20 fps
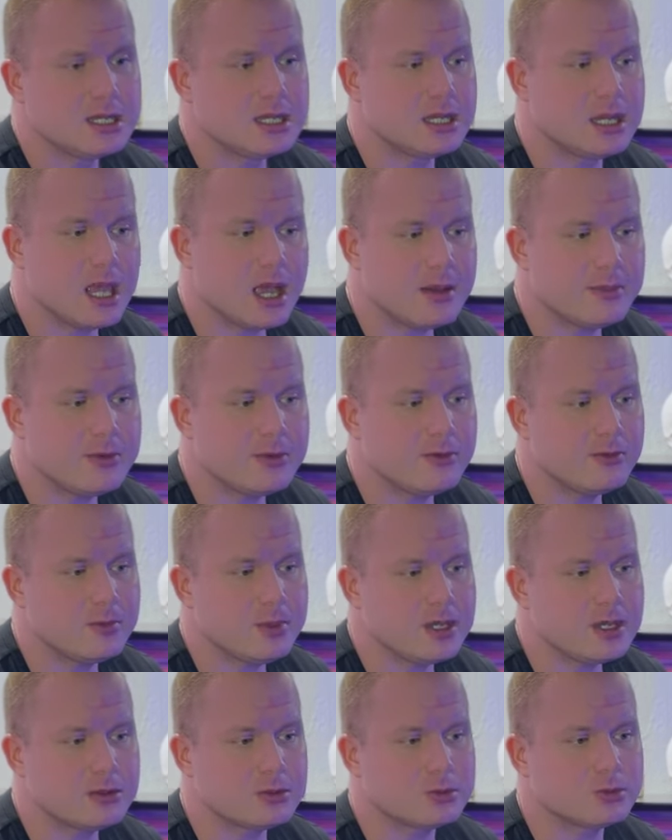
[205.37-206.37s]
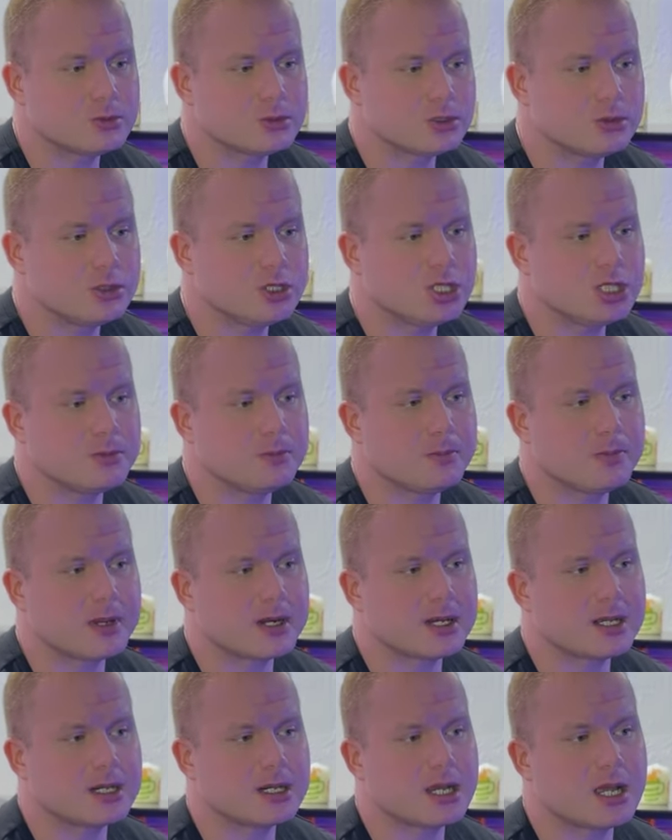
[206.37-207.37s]
я бы в первом случае
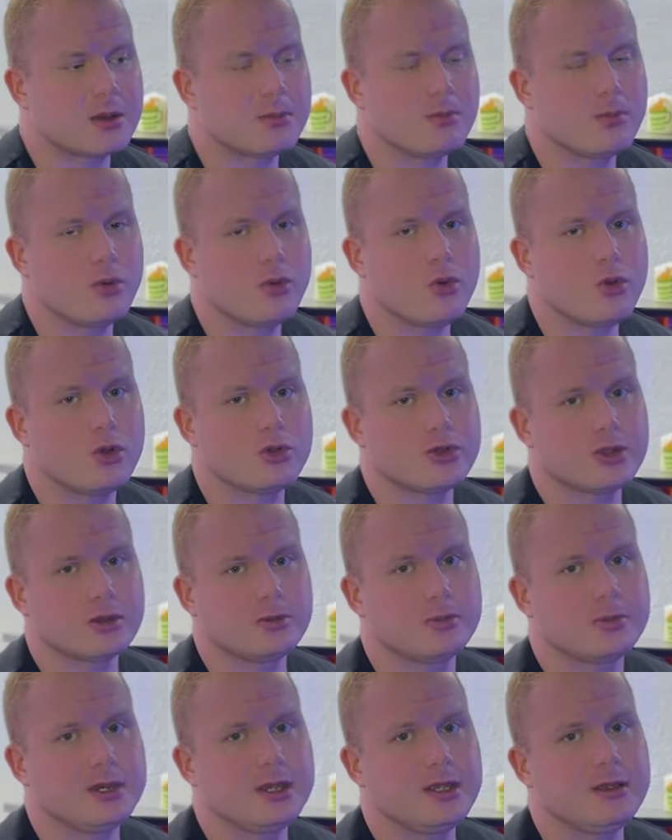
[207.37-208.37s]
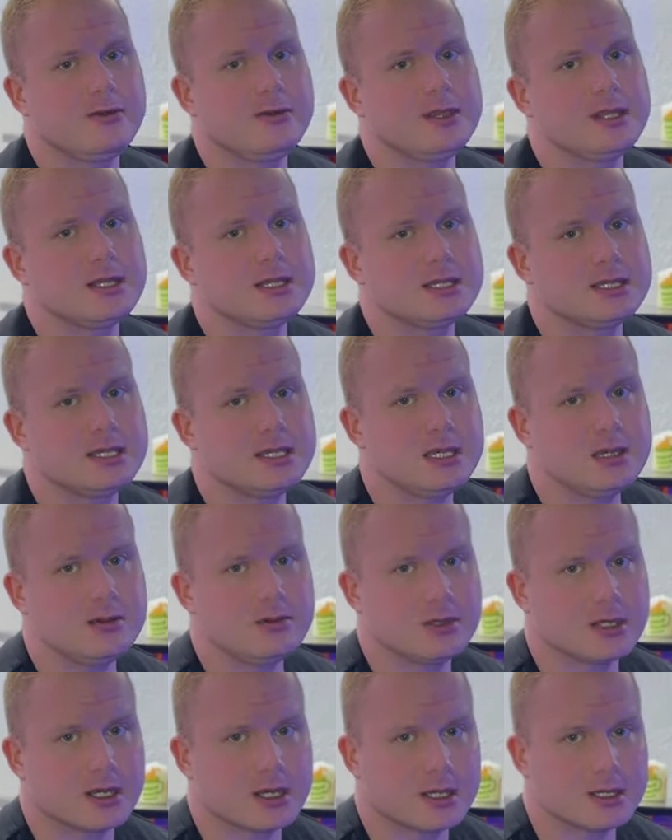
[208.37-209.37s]
проработал
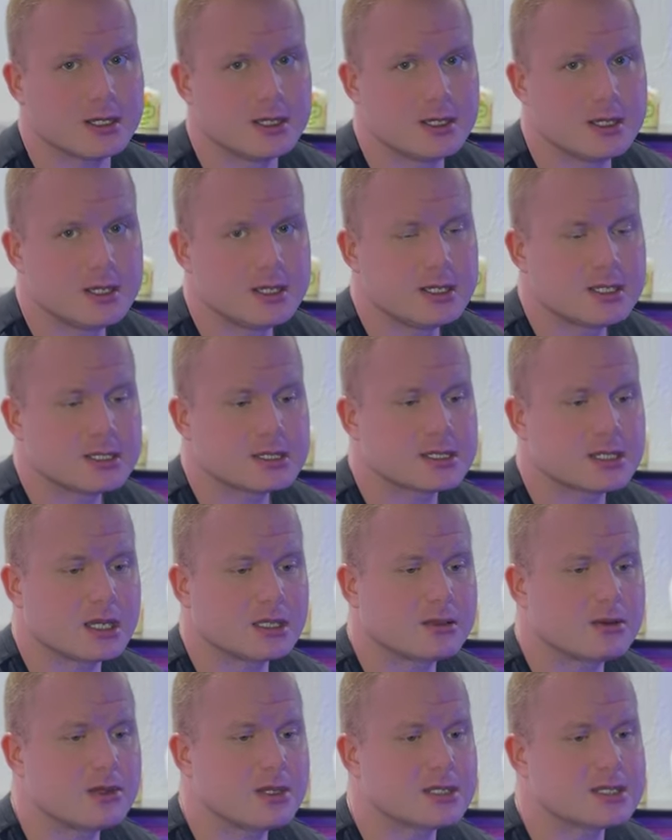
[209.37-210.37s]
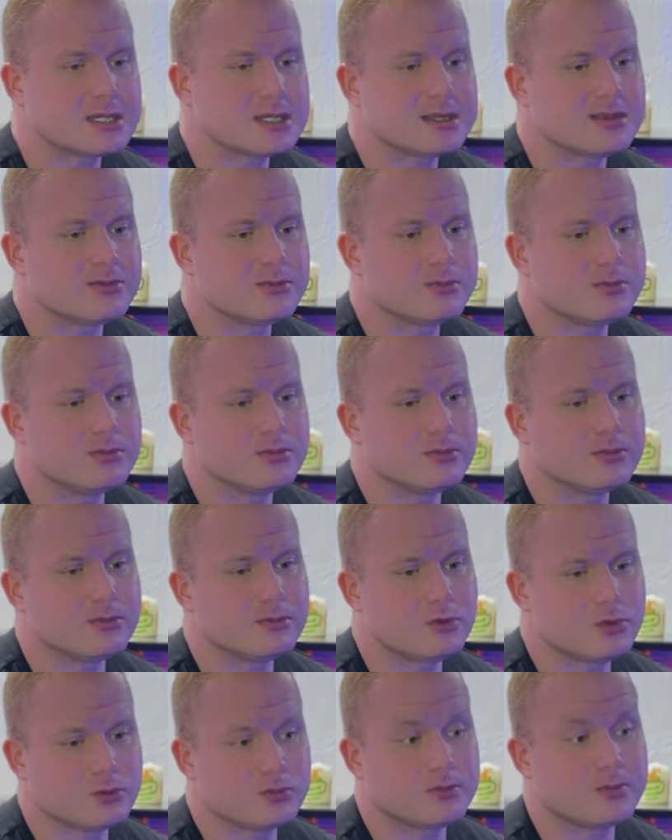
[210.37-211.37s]
превентивно соответственно,
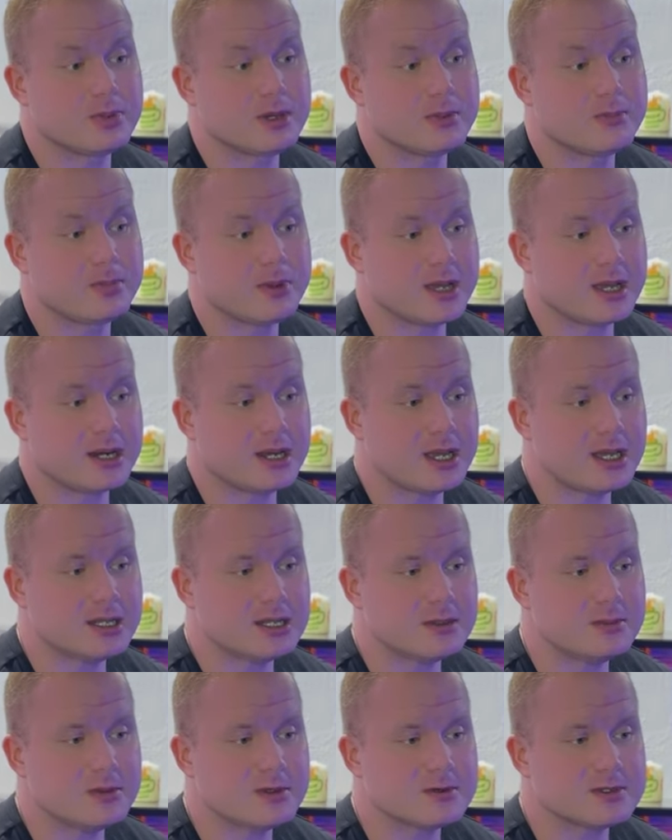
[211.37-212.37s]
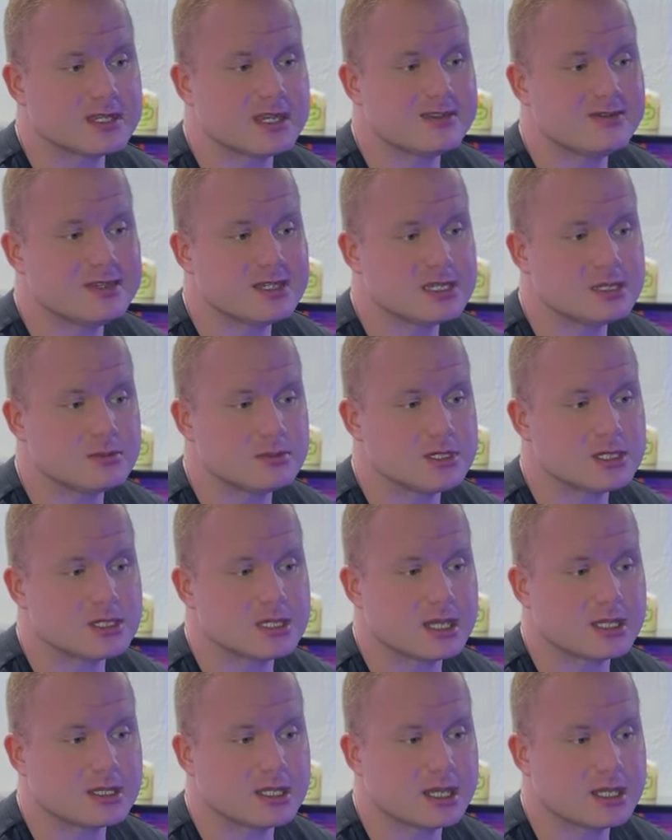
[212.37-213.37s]
ну, препаратами в
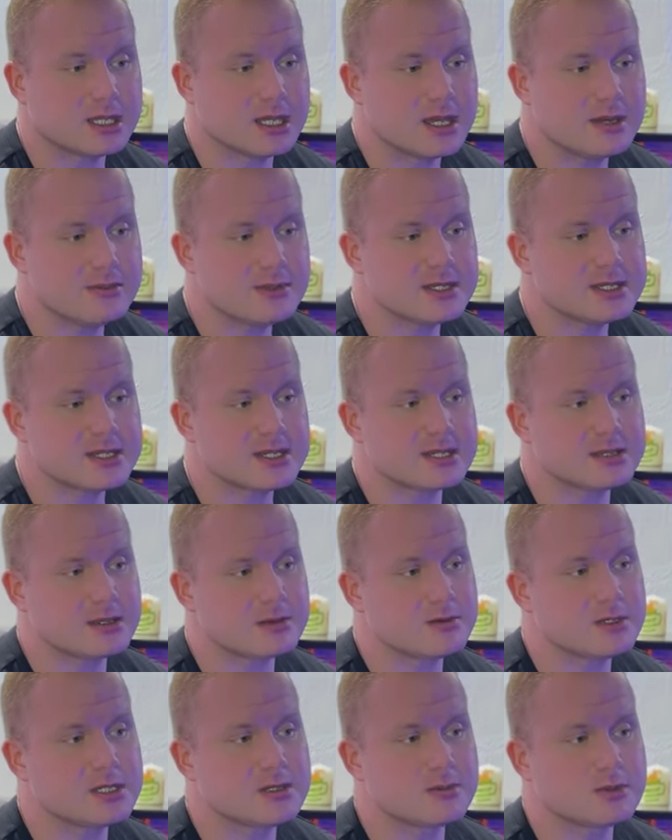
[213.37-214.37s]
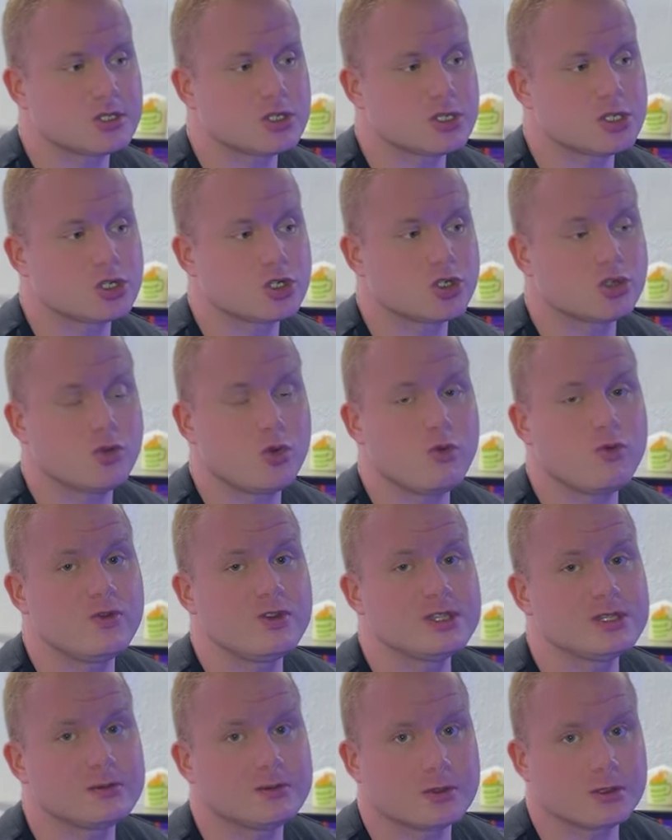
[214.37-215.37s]
зависимости от анамнеза, в зависимости, что
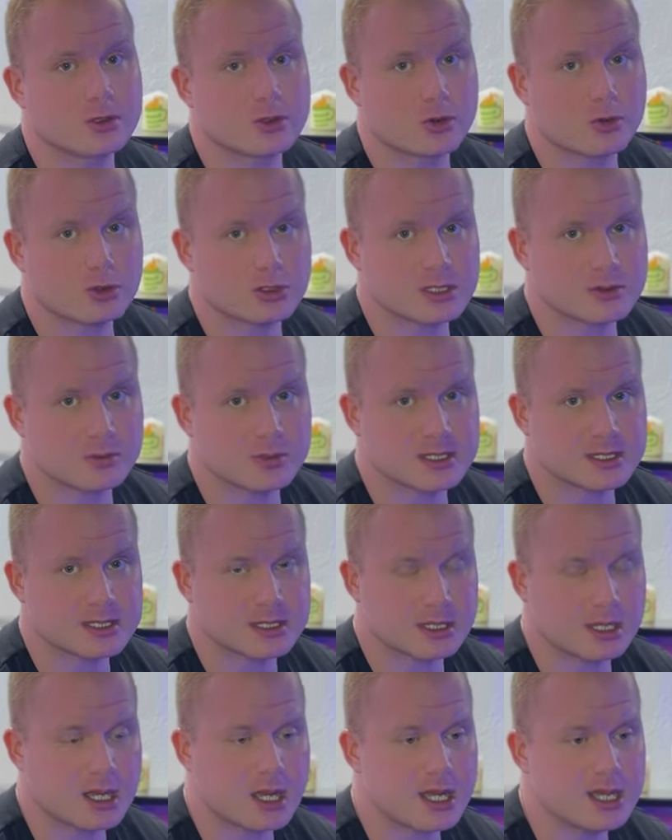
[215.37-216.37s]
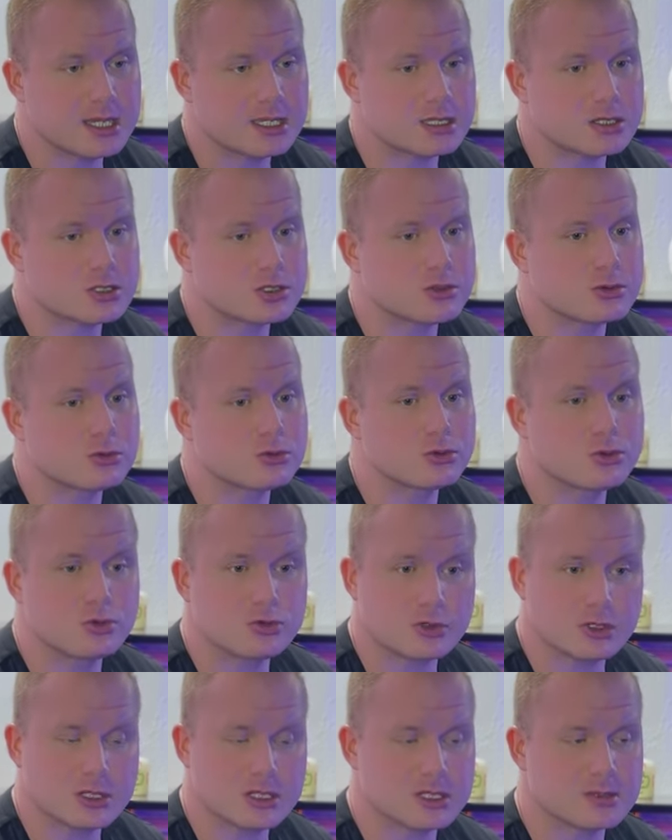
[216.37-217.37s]
вызвало рост ПСА, это
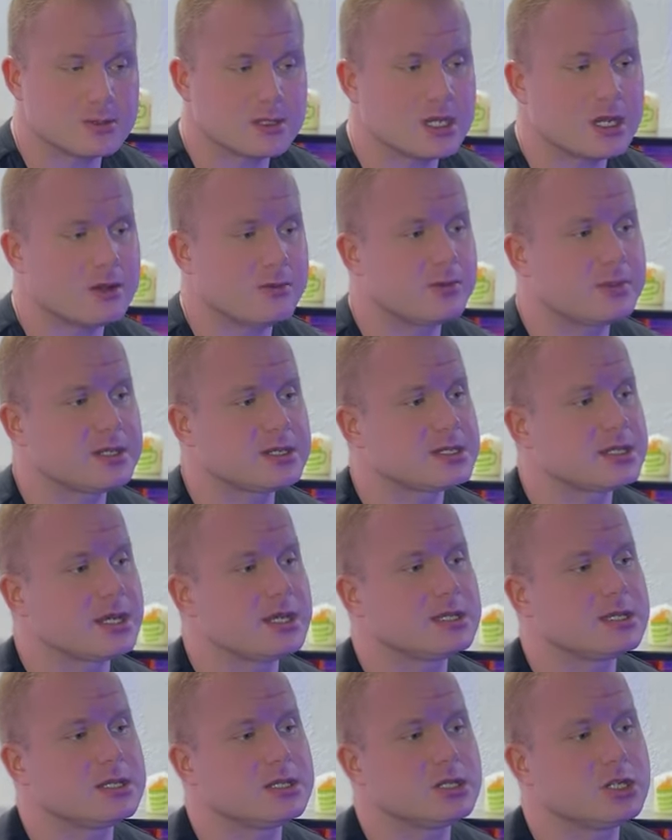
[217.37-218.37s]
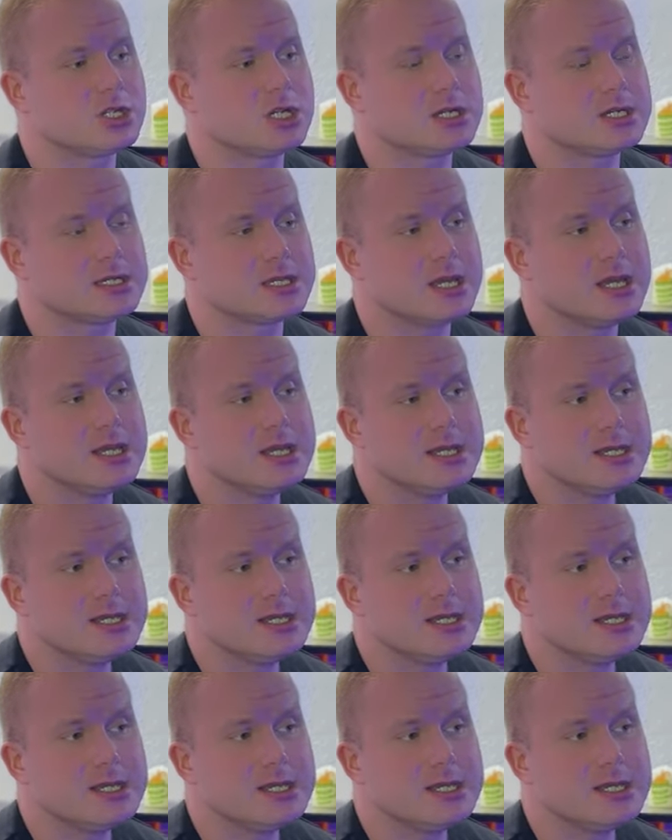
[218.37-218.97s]
структурные изменения предстательной железе,